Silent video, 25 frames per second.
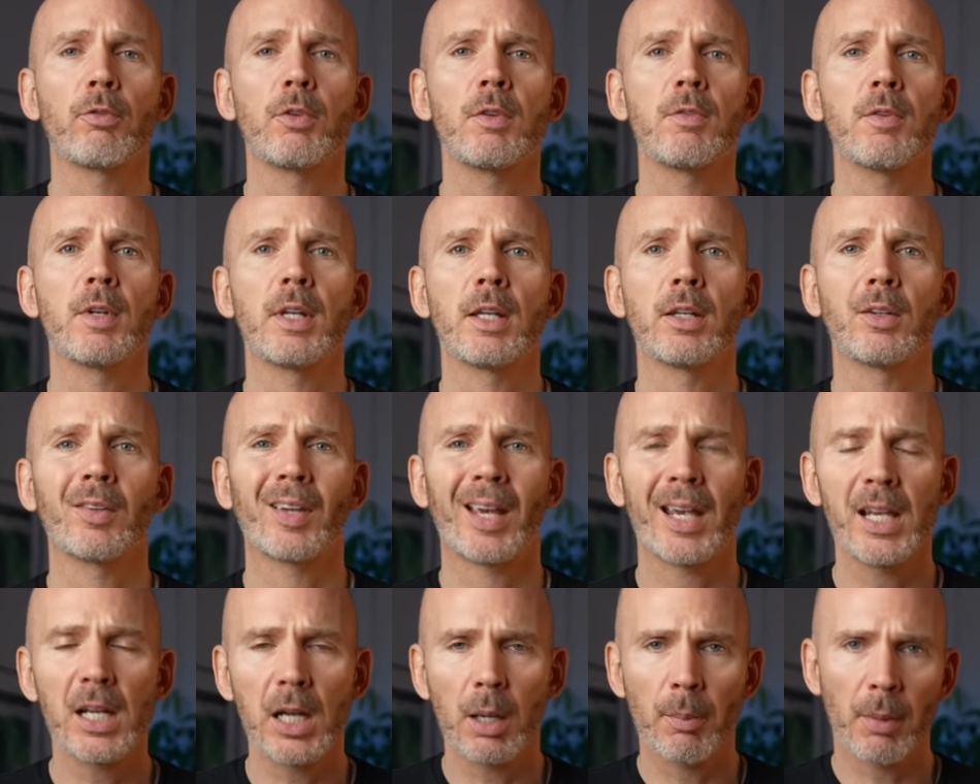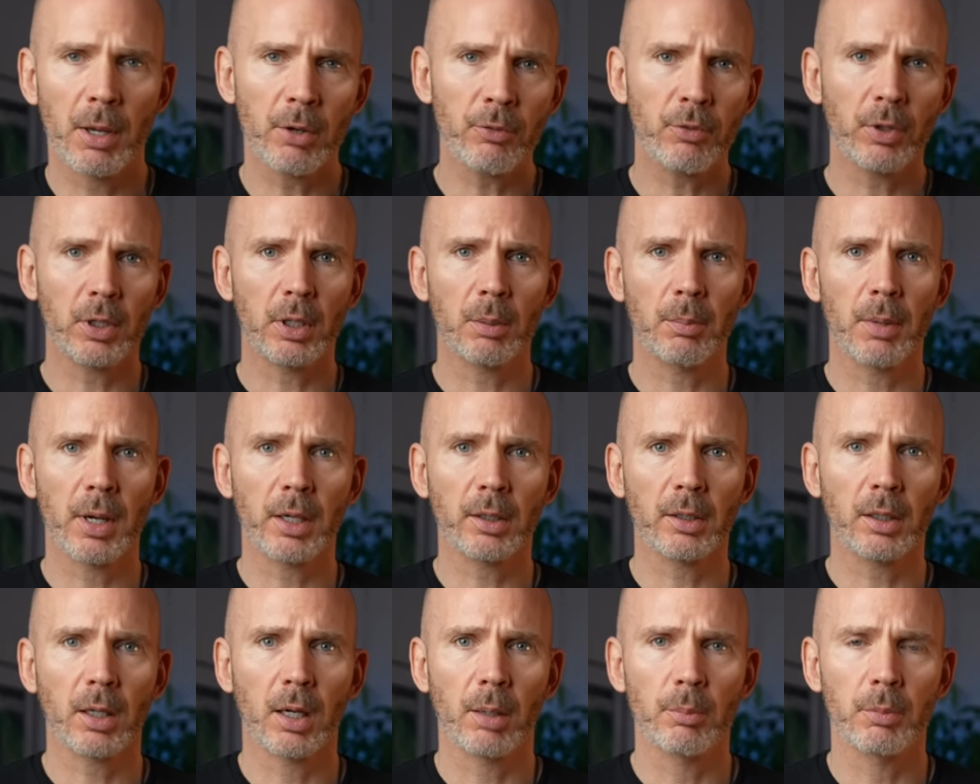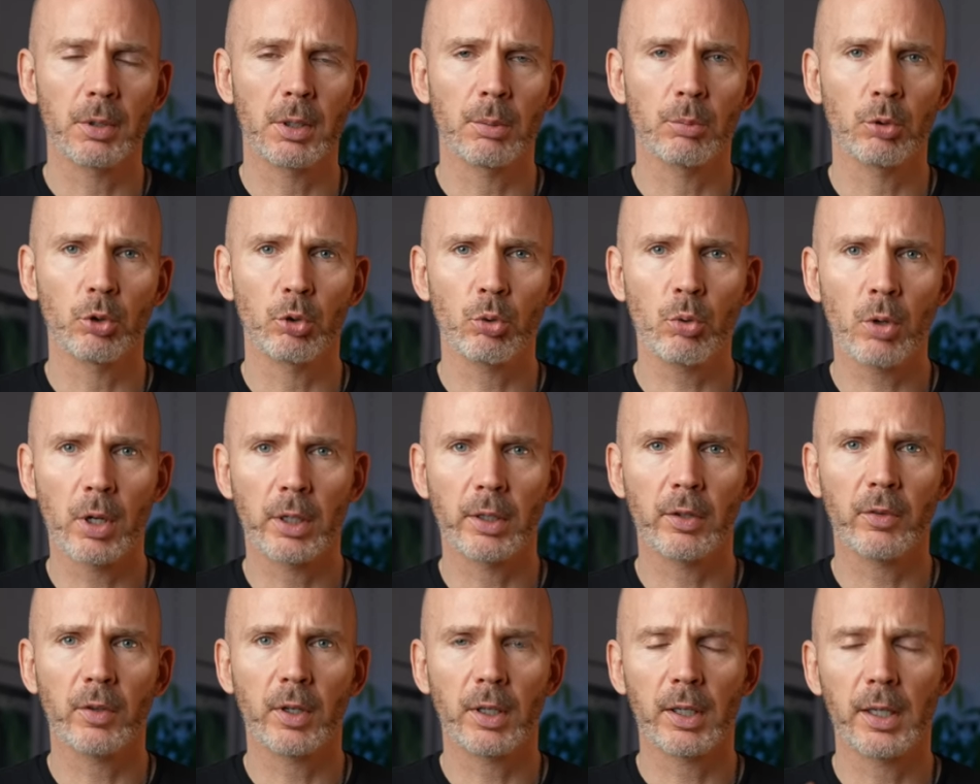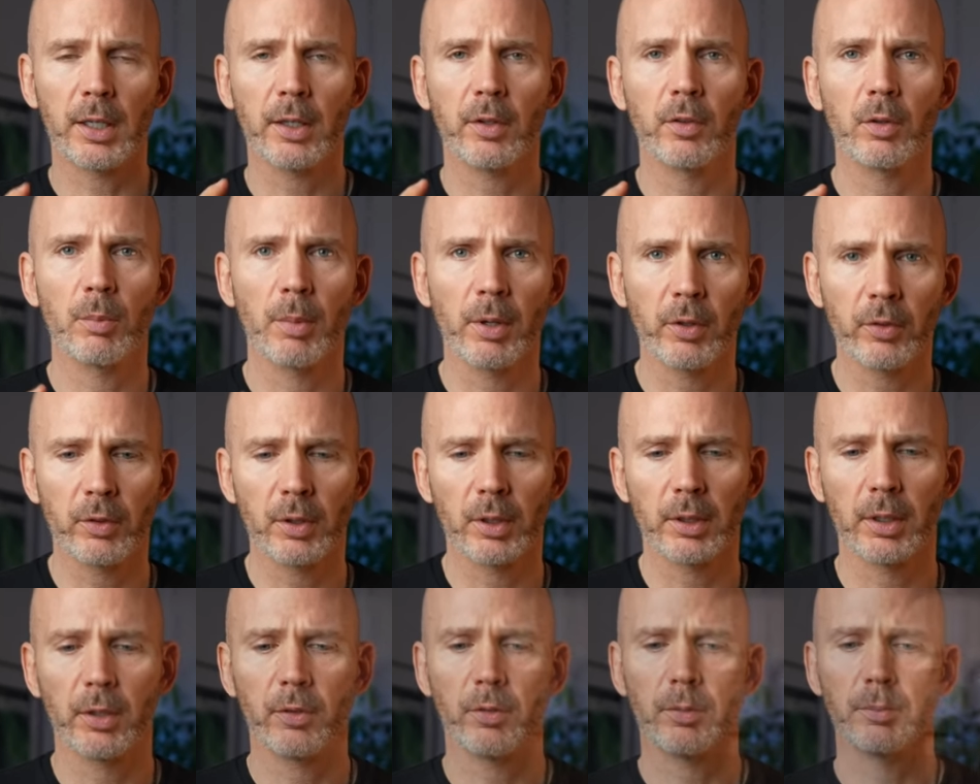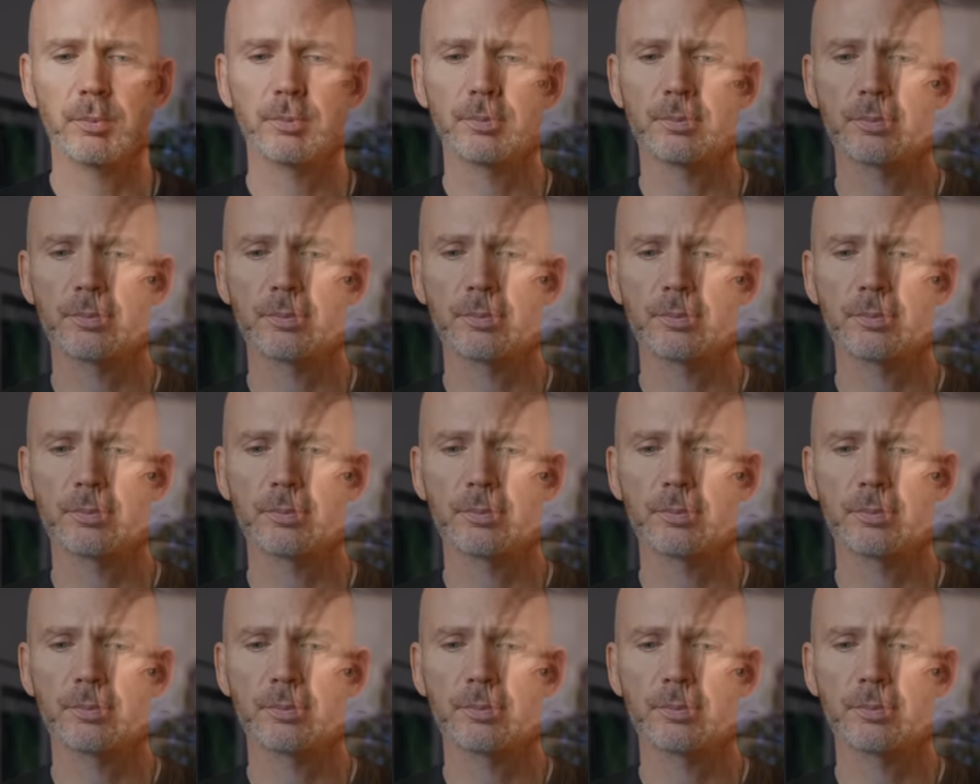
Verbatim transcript: wie wir den Trailer am Anfang gemacht haben mit dem Motorrad, das erklärte Sebastian jetzt.